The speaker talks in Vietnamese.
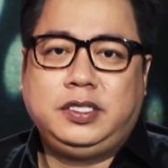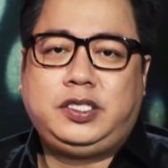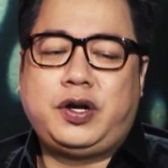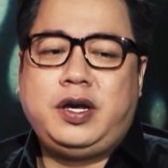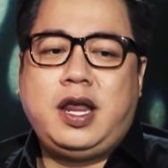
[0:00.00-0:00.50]

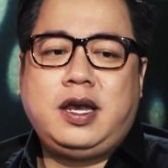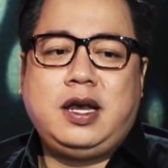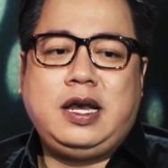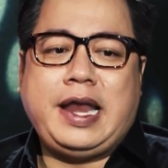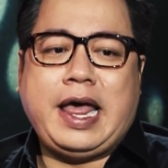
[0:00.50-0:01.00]
cho nên á,
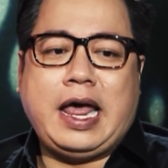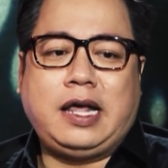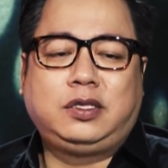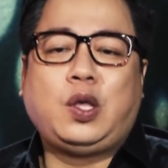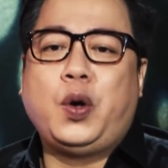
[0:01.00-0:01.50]
là
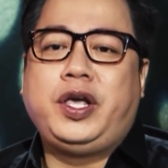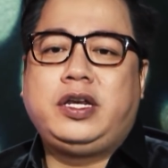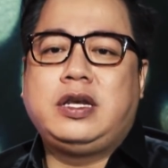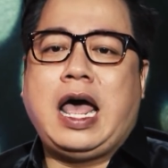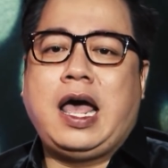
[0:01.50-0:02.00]
tôi
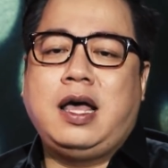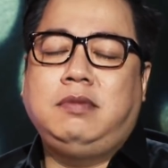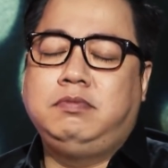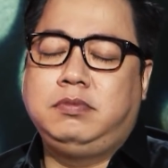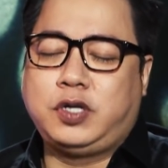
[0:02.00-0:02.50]
đã
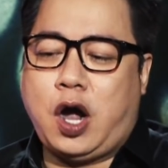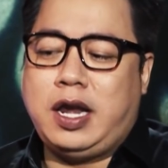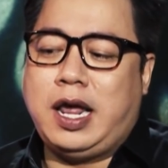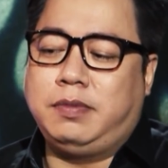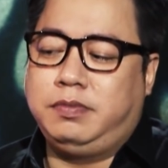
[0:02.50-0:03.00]
gọi
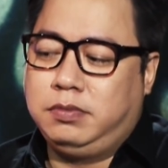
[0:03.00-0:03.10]
là